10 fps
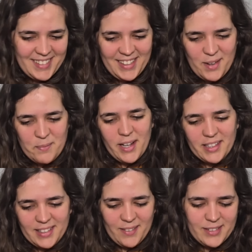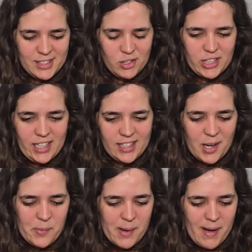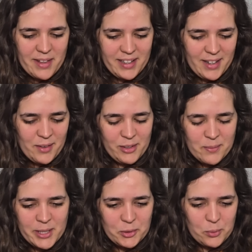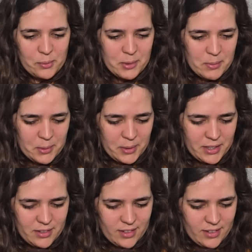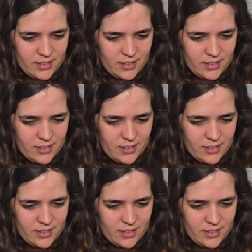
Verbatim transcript: Quieren verte, a ver si sos tan linda como la madre. Hablo medio turbio, pero bueno.